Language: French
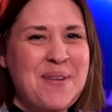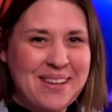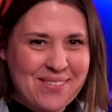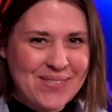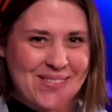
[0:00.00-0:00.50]

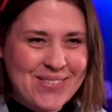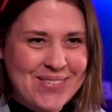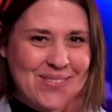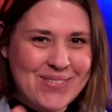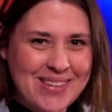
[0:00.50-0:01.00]
pardon, je suis
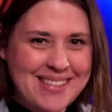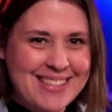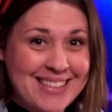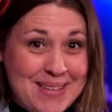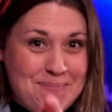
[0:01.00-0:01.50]
toujours
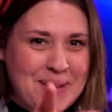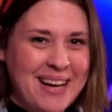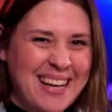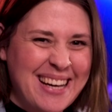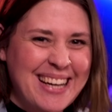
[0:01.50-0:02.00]
attirée par.
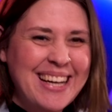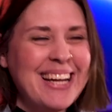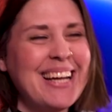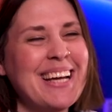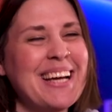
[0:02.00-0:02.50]

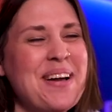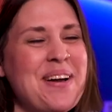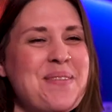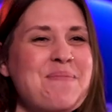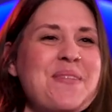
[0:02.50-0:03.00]

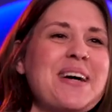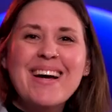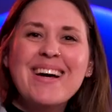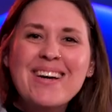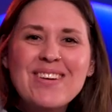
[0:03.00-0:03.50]

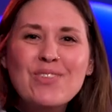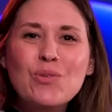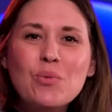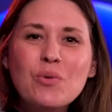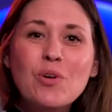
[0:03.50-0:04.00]
Euh,
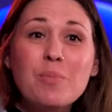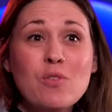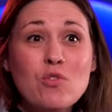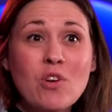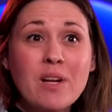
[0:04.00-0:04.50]
donc, parce
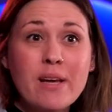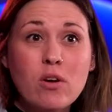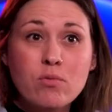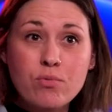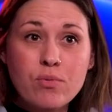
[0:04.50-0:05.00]
que Shirley,
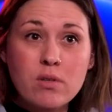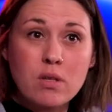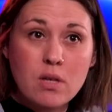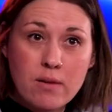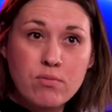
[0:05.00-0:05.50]

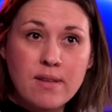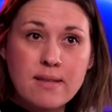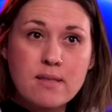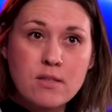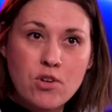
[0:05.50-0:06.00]
elle vous a
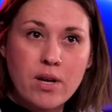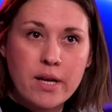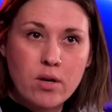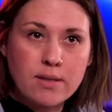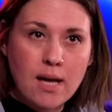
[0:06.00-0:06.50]
dit, Shirley
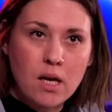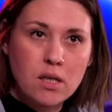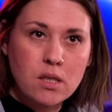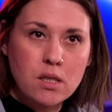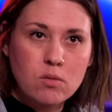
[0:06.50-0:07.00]
est en retard
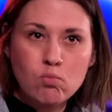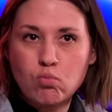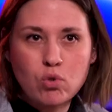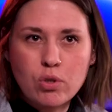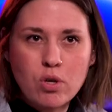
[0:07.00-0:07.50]

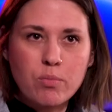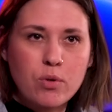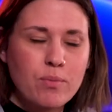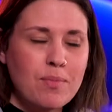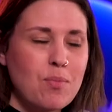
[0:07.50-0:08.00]
oui, comme,
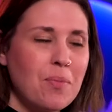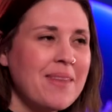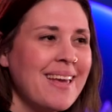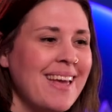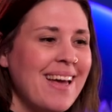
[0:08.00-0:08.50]
euh, mais bon.
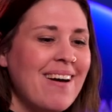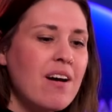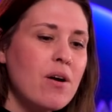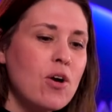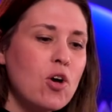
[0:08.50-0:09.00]

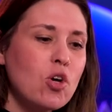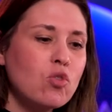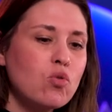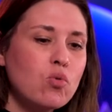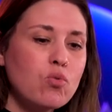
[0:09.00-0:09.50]

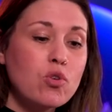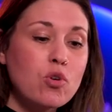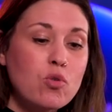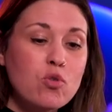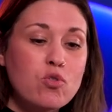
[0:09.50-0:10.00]
Euh, donc,
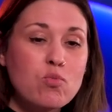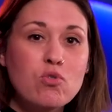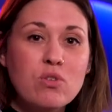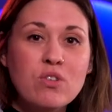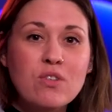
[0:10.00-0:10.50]
euh, je me
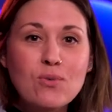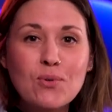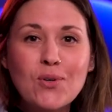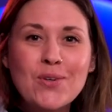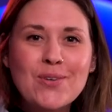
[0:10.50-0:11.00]
suis dit que c'était
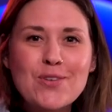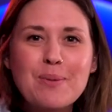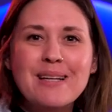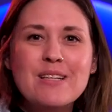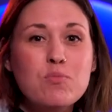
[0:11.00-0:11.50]
cool que, je
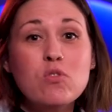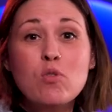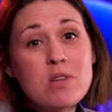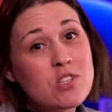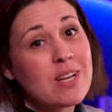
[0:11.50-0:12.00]
parle d'elle, puisque
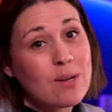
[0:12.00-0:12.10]
bah, je